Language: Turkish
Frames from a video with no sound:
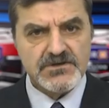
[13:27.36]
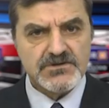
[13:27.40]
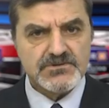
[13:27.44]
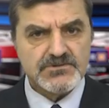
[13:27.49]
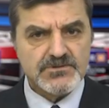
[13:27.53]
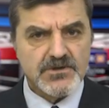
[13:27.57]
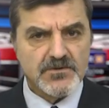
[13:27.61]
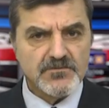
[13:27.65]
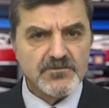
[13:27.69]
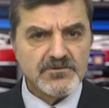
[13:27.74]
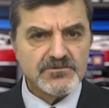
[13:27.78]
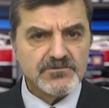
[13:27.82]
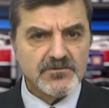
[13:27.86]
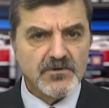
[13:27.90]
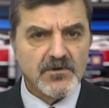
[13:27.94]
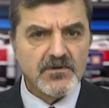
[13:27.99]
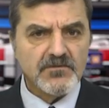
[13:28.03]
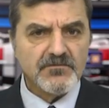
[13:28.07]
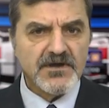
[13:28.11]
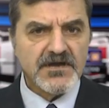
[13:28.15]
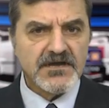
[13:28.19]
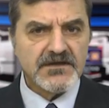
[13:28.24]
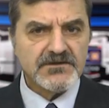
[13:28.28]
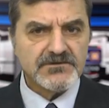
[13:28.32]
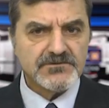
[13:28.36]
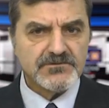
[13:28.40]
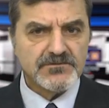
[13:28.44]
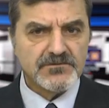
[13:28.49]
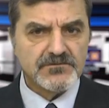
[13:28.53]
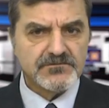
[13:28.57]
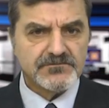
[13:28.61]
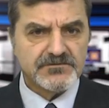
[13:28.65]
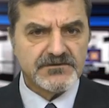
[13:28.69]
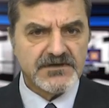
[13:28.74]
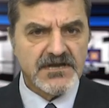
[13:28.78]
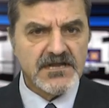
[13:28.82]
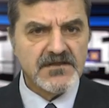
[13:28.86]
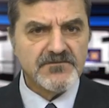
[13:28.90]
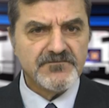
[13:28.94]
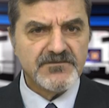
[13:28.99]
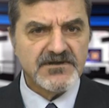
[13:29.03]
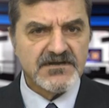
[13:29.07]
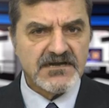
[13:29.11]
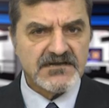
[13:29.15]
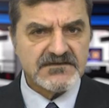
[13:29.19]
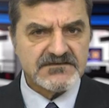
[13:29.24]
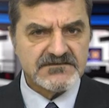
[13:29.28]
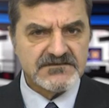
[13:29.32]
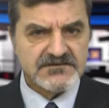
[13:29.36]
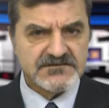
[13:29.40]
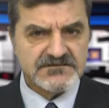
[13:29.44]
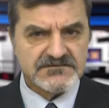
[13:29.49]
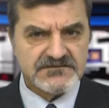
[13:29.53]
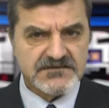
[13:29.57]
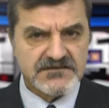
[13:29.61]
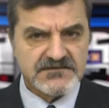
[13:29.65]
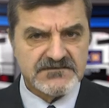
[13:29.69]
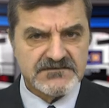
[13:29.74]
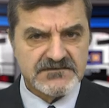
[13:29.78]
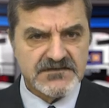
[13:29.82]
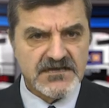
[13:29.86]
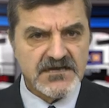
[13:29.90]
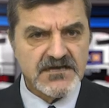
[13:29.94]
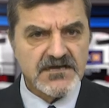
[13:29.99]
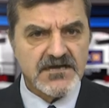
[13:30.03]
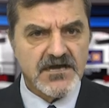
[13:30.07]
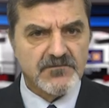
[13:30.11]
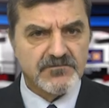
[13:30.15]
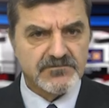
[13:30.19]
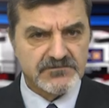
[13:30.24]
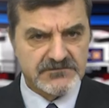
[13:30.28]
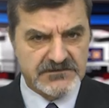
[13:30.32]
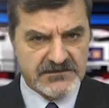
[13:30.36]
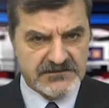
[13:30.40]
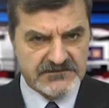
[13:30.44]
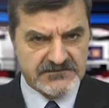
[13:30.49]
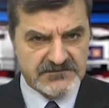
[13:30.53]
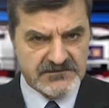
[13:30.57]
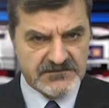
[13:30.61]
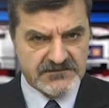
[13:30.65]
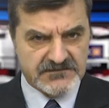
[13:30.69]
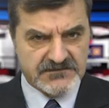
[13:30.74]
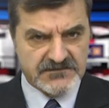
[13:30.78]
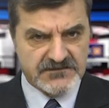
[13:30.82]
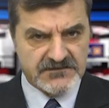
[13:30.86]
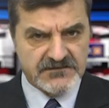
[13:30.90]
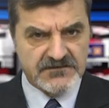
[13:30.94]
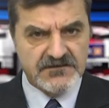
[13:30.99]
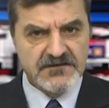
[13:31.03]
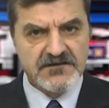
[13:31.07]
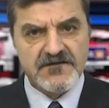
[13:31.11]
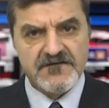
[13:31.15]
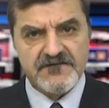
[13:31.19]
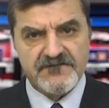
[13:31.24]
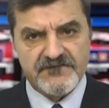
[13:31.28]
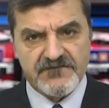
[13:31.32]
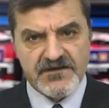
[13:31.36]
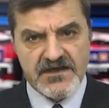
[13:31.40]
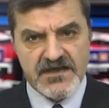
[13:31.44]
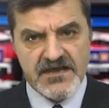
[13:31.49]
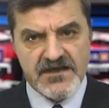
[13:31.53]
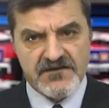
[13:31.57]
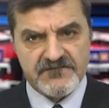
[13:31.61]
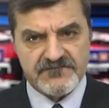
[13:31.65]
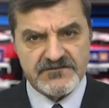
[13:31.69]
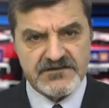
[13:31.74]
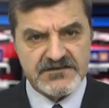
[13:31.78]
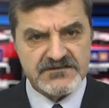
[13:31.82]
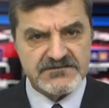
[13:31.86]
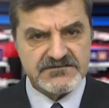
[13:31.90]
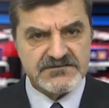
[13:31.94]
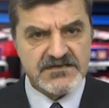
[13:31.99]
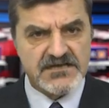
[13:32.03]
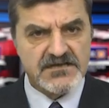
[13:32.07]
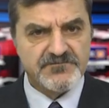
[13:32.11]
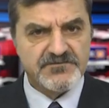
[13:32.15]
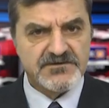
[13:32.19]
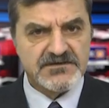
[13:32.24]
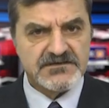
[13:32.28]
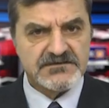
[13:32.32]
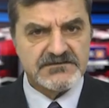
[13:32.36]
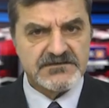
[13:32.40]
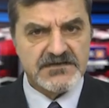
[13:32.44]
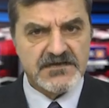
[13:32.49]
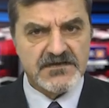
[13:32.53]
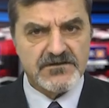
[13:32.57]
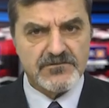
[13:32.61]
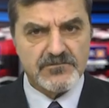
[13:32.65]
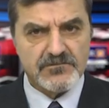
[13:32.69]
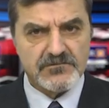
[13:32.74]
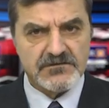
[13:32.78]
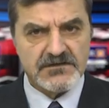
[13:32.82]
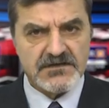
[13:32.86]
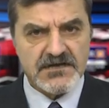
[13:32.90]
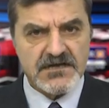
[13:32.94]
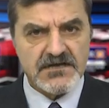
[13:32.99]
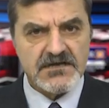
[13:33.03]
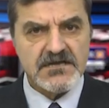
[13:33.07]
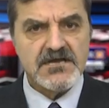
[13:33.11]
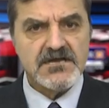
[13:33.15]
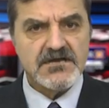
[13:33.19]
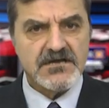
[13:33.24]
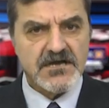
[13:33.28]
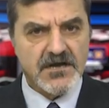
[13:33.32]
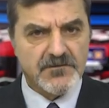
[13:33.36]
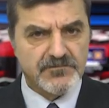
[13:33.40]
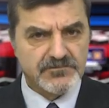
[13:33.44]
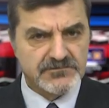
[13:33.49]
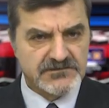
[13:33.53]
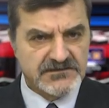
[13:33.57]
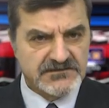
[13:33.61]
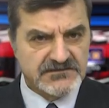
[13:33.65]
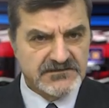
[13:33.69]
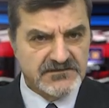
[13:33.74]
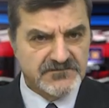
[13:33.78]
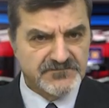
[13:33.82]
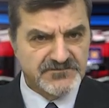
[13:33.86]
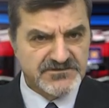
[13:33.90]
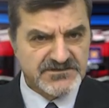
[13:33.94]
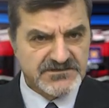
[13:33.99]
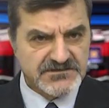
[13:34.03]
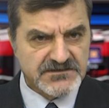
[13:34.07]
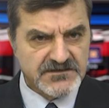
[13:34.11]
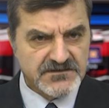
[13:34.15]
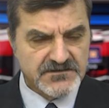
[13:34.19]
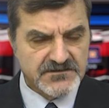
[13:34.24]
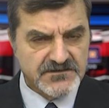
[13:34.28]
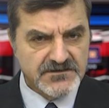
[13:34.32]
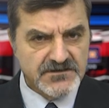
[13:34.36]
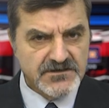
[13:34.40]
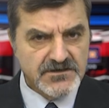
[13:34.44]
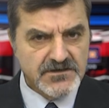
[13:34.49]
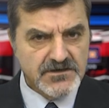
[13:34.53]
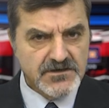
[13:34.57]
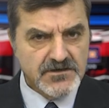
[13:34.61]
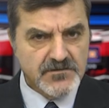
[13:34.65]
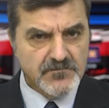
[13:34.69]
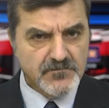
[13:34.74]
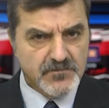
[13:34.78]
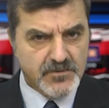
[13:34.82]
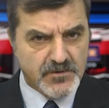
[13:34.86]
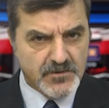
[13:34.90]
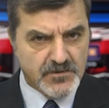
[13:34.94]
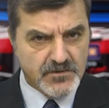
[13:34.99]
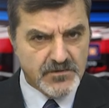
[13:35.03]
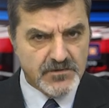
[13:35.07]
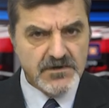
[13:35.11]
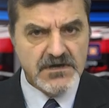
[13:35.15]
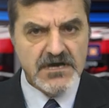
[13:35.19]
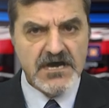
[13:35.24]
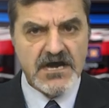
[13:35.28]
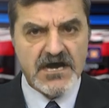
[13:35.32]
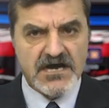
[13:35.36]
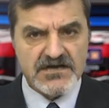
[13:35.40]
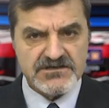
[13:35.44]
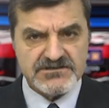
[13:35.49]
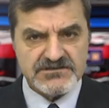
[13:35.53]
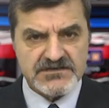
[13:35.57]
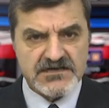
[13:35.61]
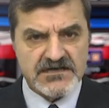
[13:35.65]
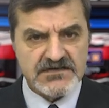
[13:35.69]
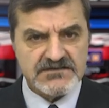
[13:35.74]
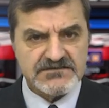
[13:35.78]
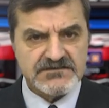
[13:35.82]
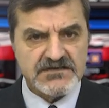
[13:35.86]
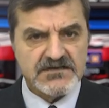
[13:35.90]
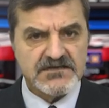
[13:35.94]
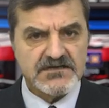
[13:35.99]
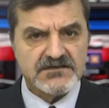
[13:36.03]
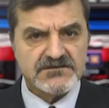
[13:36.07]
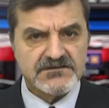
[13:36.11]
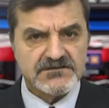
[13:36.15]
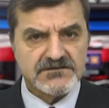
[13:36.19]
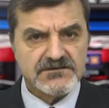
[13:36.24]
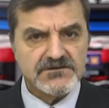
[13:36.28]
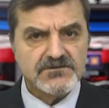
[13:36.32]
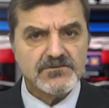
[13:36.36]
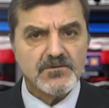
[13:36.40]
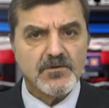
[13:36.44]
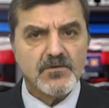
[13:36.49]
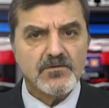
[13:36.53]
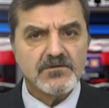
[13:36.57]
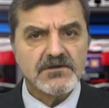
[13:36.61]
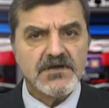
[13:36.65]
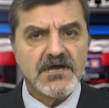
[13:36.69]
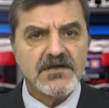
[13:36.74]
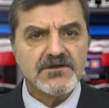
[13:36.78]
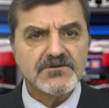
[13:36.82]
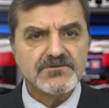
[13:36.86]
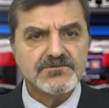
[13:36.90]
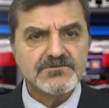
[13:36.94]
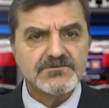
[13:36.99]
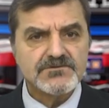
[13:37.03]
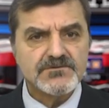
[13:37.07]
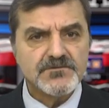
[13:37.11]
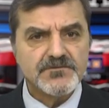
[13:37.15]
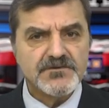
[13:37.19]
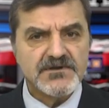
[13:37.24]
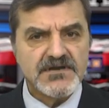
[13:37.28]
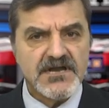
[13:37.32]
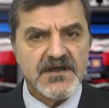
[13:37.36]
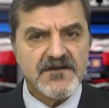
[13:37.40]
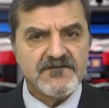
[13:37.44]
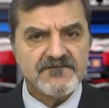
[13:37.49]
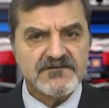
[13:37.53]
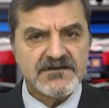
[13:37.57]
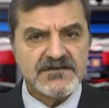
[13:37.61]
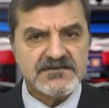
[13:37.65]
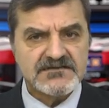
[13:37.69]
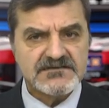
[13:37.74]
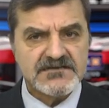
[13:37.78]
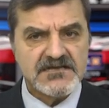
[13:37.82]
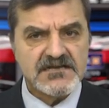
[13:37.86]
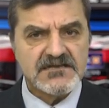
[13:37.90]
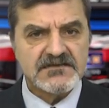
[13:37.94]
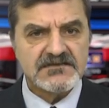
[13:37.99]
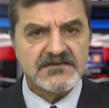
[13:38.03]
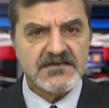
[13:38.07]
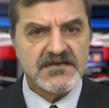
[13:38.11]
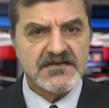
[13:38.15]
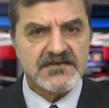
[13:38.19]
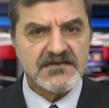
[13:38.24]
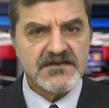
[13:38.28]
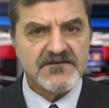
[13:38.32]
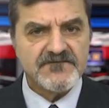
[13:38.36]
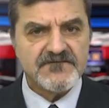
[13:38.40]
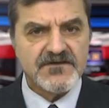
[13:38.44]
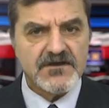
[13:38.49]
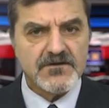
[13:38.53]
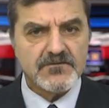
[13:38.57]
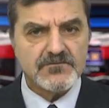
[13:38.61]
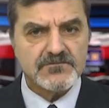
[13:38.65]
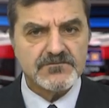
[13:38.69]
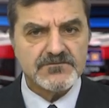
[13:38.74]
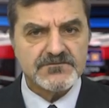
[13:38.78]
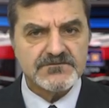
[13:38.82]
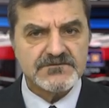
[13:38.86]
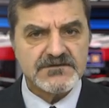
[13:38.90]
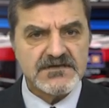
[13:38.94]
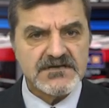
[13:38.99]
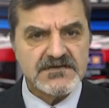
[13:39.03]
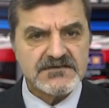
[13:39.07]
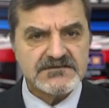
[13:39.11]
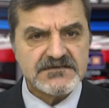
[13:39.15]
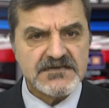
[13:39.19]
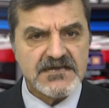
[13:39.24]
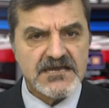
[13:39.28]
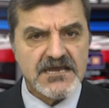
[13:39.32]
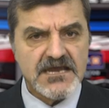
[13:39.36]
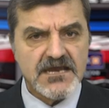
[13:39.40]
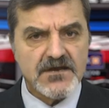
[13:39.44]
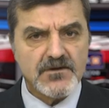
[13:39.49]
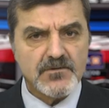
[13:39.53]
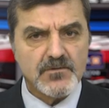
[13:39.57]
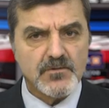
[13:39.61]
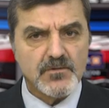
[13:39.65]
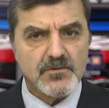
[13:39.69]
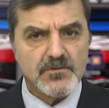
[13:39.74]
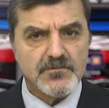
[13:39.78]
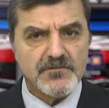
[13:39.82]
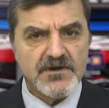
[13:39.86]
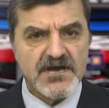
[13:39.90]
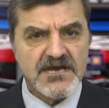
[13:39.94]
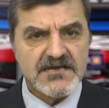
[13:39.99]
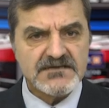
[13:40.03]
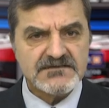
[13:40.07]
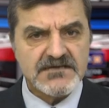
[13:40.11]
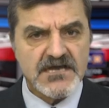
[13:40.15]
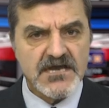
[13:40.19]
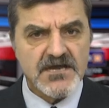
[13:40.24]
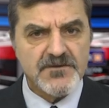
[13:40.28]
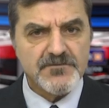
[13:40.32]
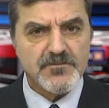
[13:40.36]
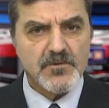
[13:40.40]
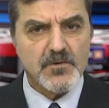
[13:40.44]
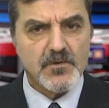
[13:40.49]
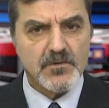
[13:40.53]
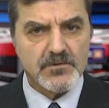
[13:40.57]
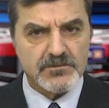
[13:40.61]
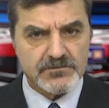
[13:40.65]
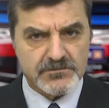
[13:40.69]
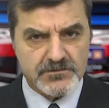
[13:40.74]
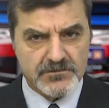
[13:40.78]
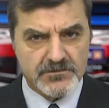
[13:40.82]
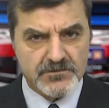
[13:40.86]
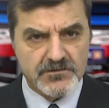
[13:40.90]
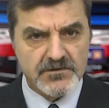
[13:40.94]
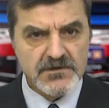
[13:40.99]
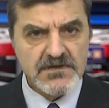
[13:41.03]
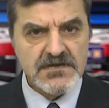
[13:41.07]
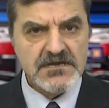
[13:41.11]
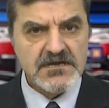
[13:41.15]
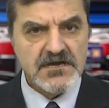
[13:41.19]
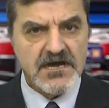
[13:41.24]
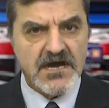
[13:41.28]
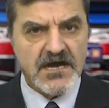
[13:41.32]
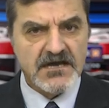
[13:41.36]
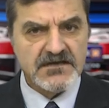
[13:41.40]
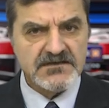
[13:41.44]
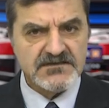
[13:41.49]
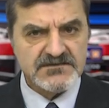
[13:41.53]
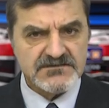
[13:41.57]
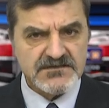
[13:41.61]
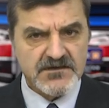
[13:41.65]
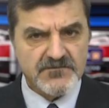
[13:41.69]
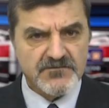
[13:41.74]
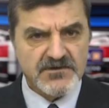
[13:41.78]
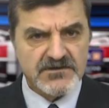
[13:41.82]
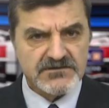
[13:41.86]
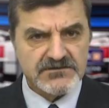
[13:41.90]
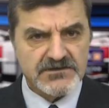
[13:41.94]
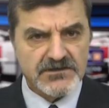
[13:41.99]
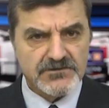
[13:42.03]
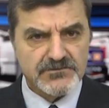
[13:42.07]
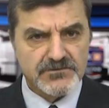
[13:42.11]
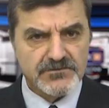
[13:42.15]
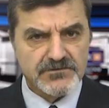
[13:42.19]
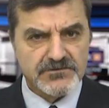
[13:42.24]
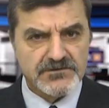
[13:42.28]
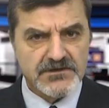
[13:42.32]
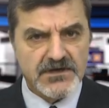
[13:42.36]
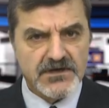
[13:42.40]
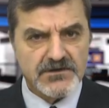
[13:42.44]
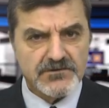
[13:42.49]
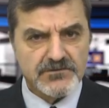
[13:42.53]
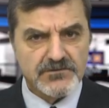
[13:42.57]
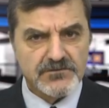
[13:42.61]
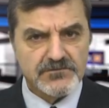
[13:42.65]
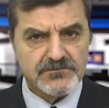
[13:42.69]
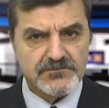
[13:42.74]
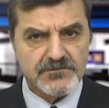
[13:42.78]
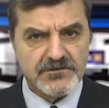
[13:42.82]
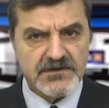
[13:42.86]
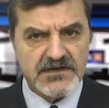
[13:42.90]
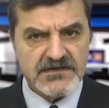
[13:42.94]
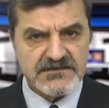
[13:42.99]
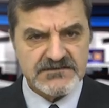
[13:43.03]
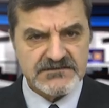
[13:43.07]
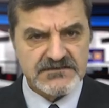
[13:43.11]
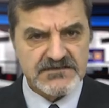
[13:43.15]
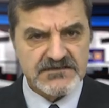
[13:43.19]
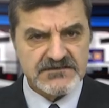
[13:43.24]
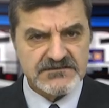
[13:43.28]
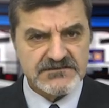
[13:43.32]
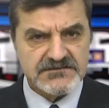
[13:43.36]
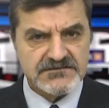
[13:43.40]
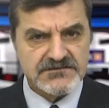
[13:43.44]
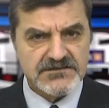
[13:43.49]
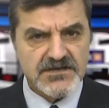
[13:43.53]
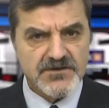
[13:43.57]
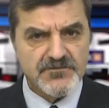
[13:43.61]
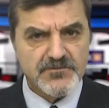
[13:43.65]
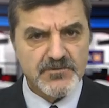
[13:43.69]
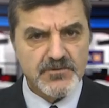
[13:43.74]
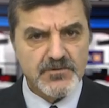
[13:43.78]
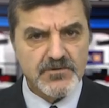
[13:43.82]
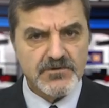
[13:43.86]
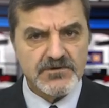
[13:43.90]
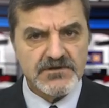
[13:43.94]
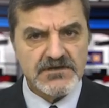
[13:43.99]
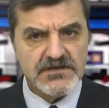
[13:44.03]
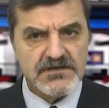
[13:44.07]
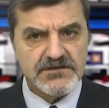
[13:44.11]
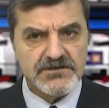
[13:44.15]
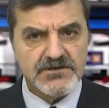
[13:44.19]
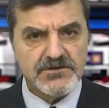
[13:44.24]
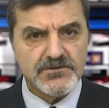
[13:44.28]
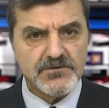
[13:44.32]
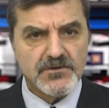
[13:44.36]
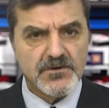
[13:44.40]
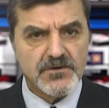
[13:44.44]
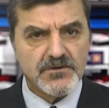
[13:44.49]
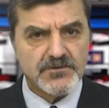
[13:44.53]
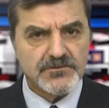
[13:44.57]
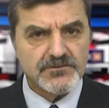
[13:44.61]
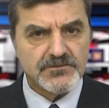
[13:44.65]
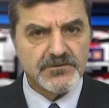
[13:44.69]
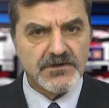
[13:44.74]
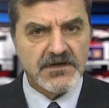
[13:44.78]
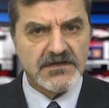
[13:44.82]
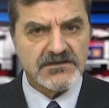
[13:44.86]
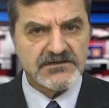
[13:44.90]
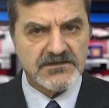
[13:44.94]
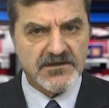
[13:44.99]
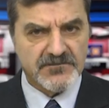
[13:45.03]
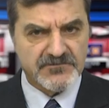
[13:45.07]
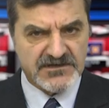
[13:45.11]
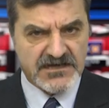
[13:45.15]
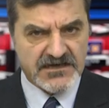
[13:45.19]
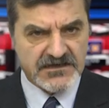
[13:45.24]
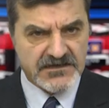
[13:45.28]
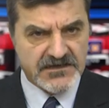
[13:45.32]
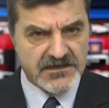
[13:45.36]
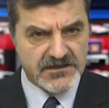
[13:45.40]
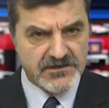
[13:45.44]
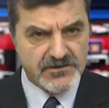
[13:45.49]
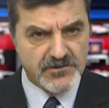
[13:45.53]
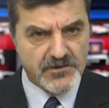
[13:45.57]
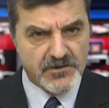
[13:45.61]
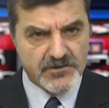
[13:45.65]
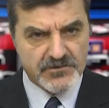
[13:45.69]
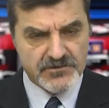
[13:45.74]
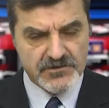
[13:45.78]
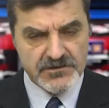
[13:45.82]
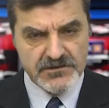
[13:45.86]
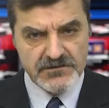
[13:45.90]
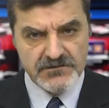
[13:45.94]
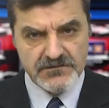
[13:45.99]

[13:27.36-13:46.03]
Somut olmayan kültürel miras listesine kabul edildi ve evrensel bir değer olarak kabul edilmiştir. Bu haçkar sanatının olağanüstü bir evrensel değere ve uluslararası ek korumaya sahip olduğu, aynı zamanda dünya kültür hazinesinde büyük ilgi gördüğü anlamına geliyor.